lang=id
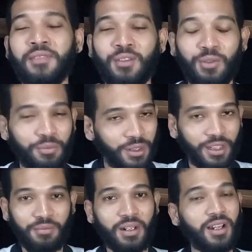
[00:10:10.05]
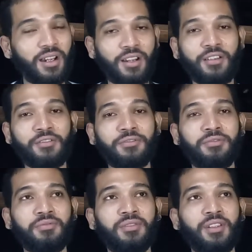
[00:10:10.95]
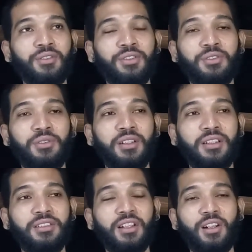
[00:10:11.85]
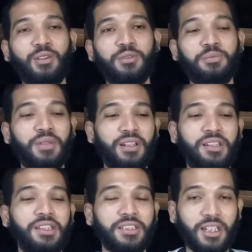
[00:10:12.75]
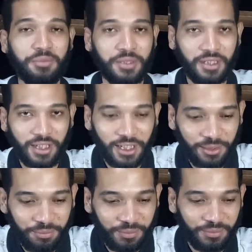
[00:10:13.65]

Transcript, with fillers: gue minta maaf terus juga jangan lupa di subscribe